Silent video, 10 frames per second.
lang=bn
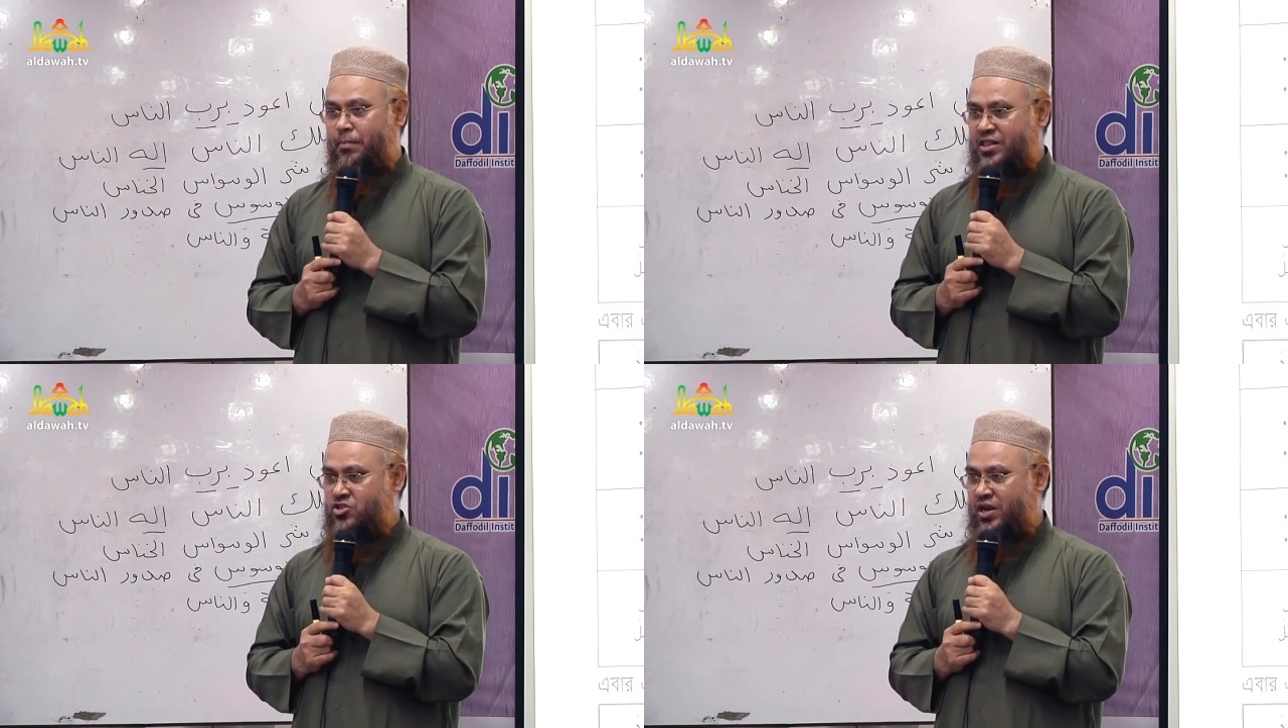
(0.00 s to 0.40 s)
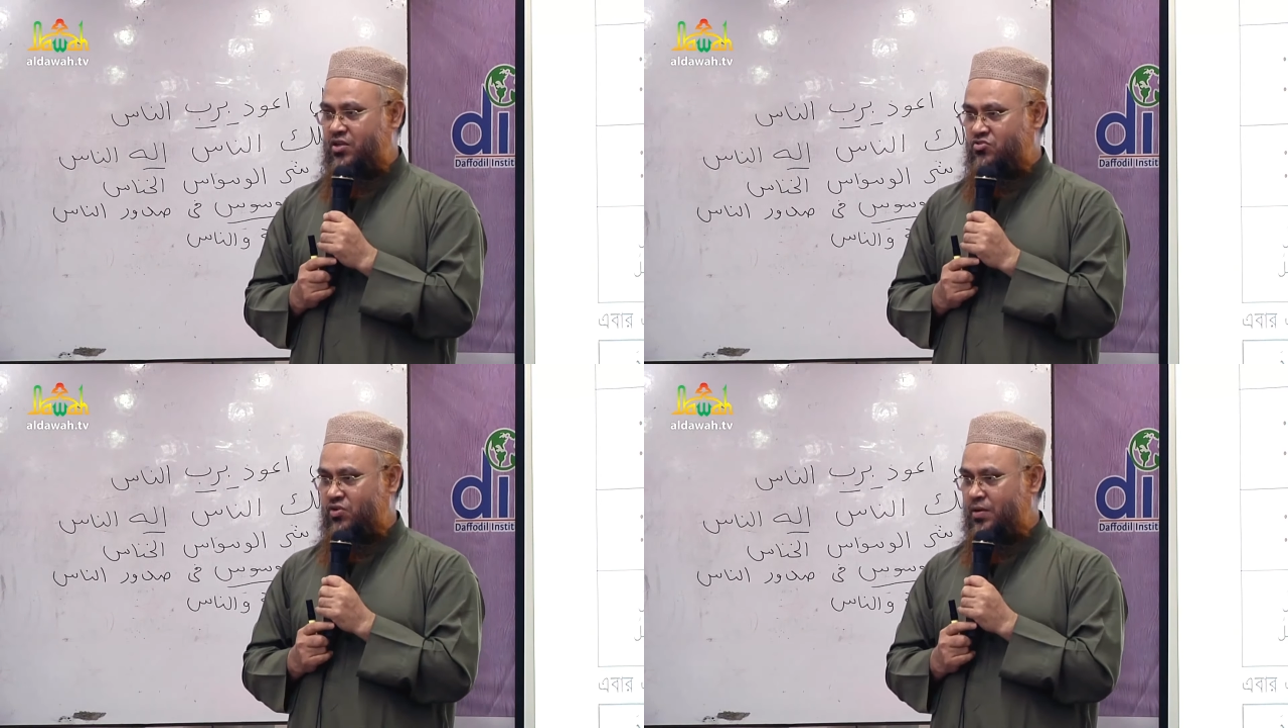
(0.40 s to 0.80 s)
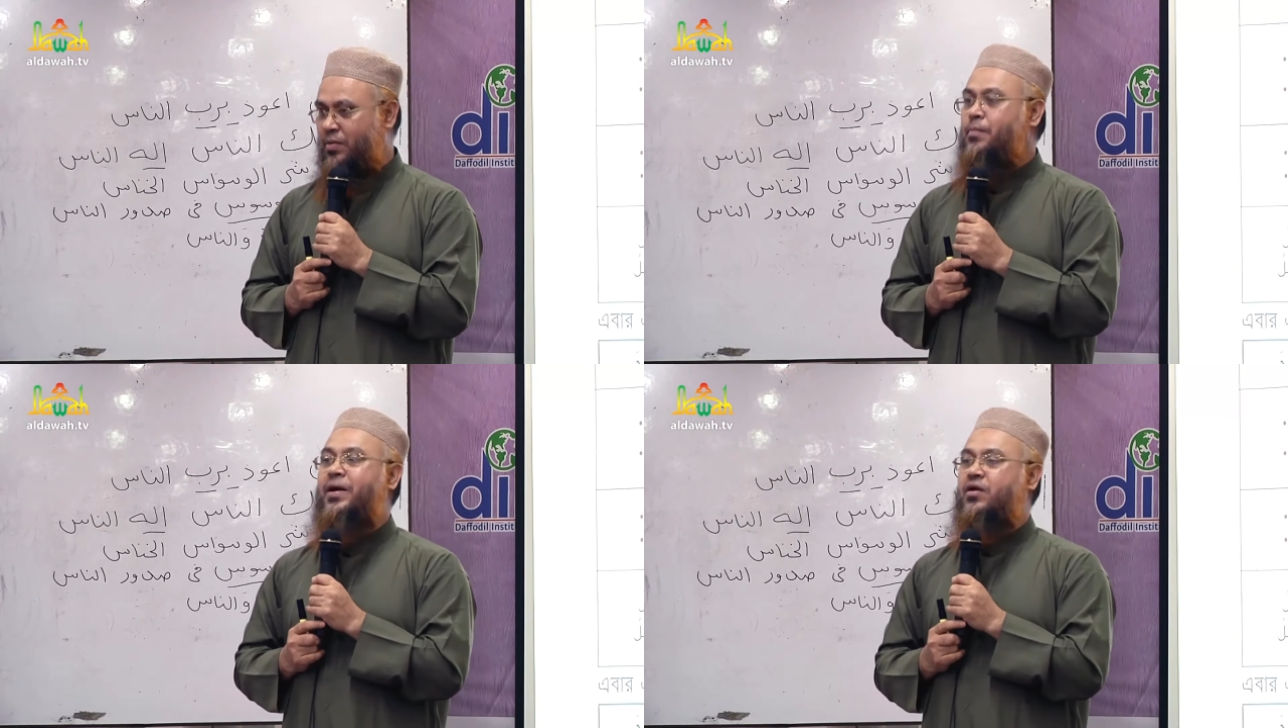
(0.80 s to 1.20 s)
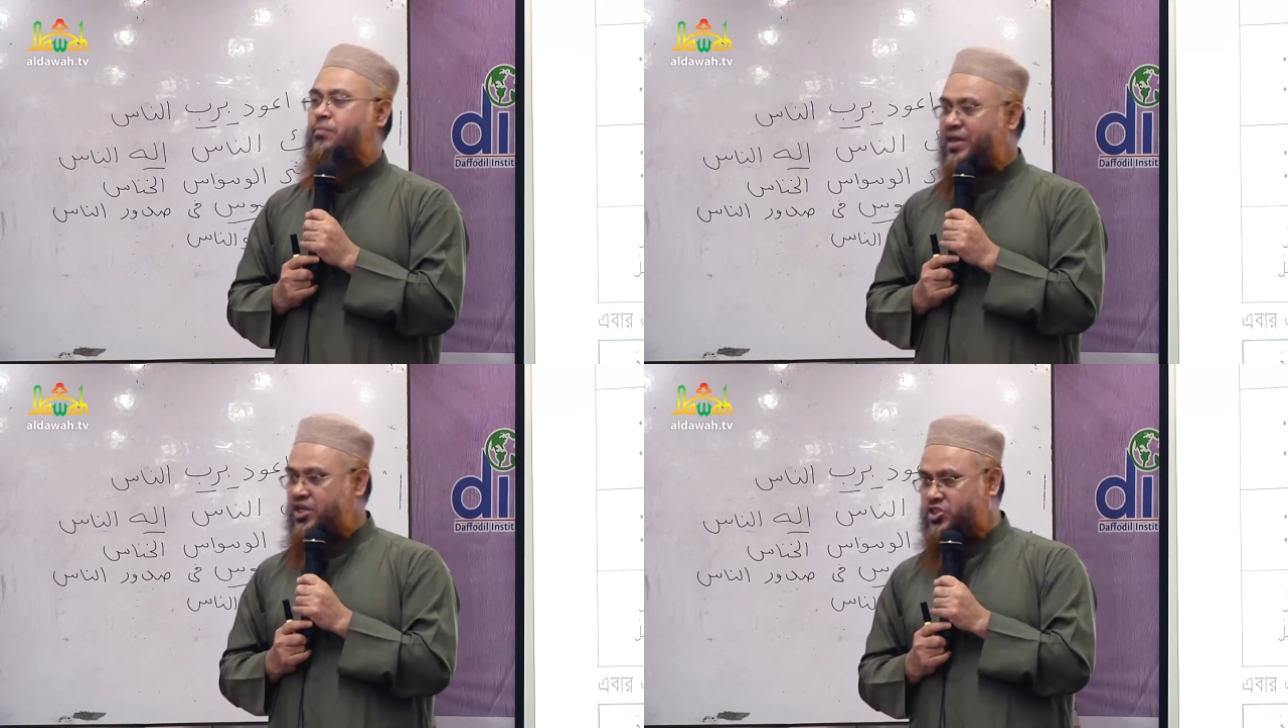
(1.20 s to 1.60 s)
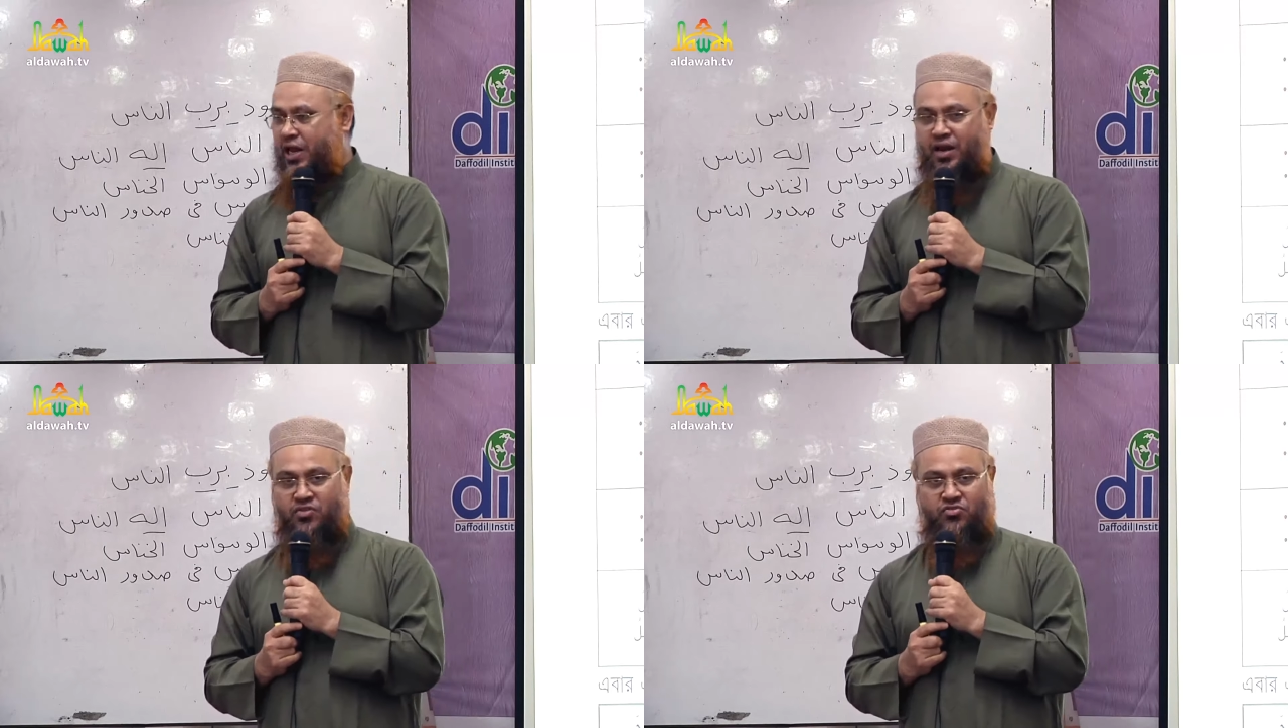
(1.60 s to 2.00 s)
বাদশার স্ত্রী মানে
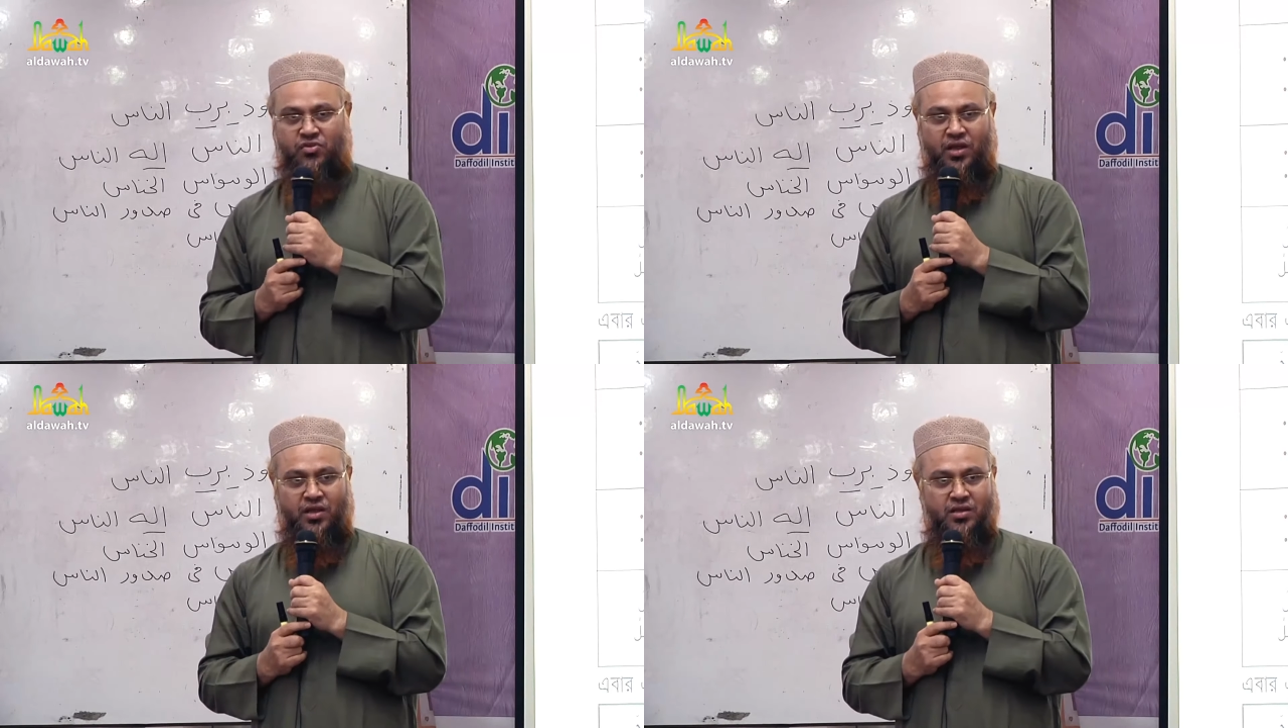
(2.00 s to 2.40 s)
মিনিস্টারের স্ত্রী